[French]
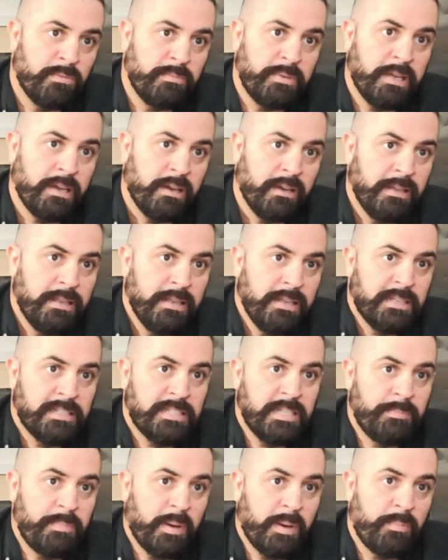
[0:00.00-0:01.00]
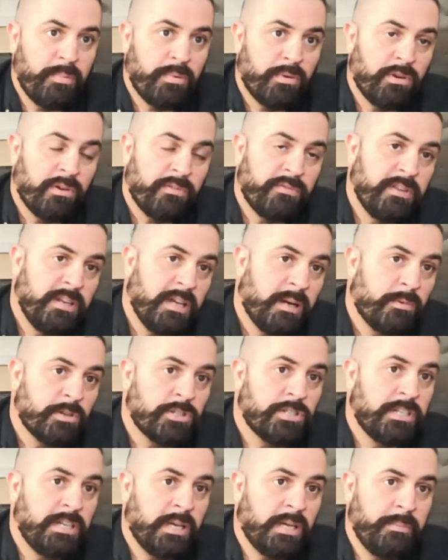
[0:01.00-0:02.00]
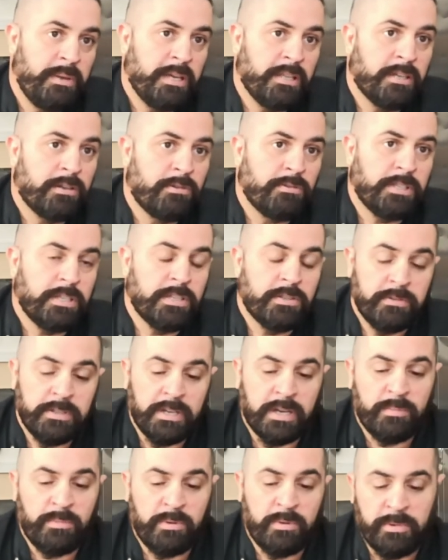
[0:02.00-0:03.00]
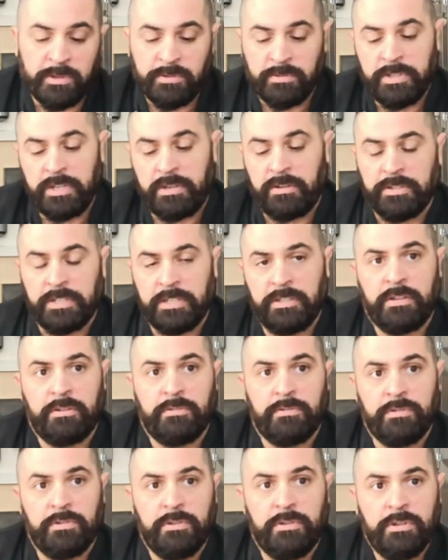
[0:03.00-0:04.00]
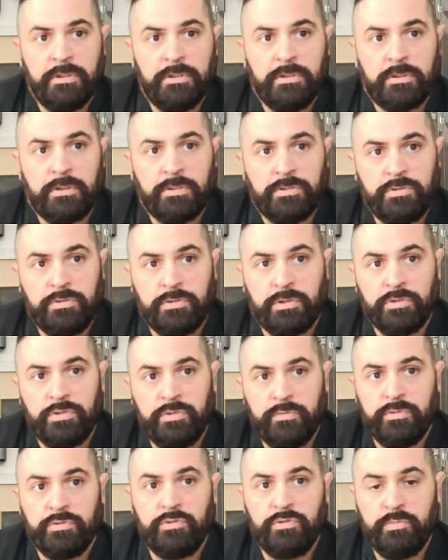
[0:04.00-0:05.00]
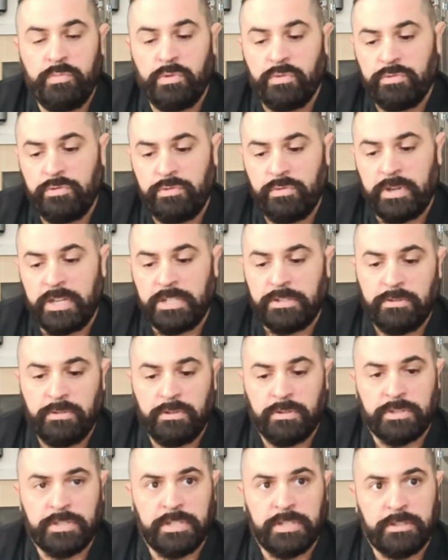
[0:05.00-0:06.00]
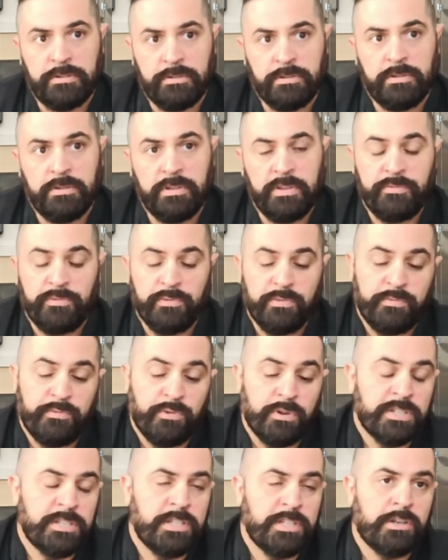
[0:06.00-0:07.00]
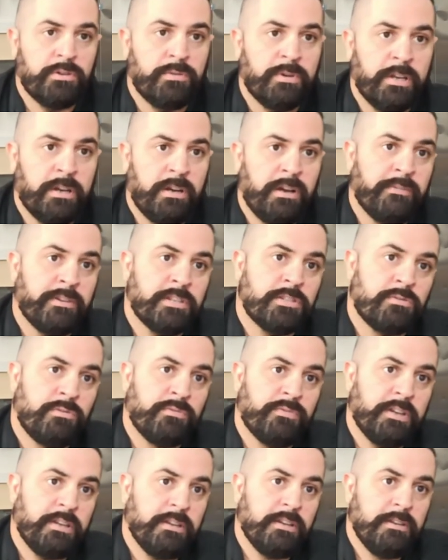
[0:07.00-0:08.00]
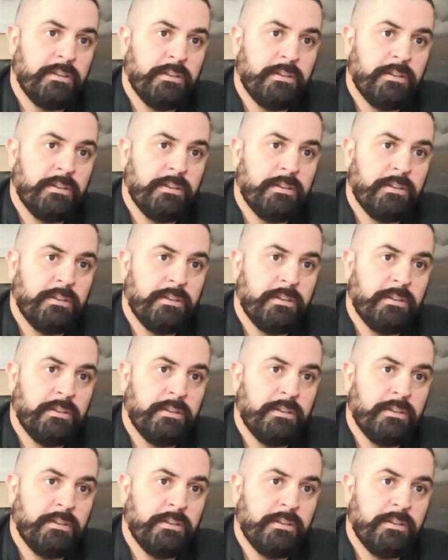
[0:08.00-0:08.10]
bière, ce c'est pas pour leur filer à manger de la merde à côté. Je veux dire, à un moment donné, quand, es dans le, quand, tu, veux du bon, tu restes dans cette. il faut rester cohérent avec ce qu'on fait.